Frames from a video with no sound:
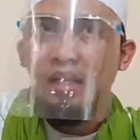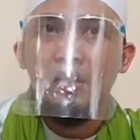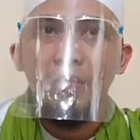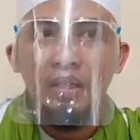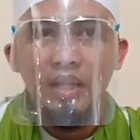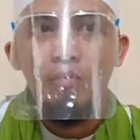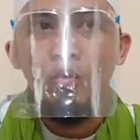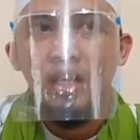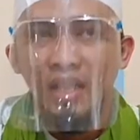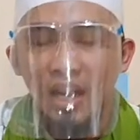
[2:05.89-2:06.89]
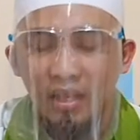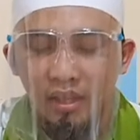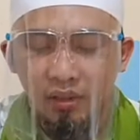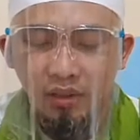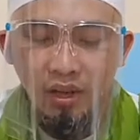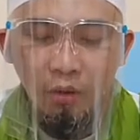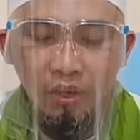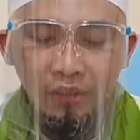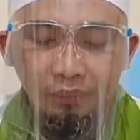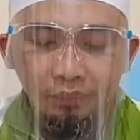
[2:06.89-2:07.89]
kita bertamu, kita lagi
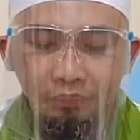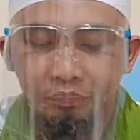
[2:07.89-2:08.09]
tilawah.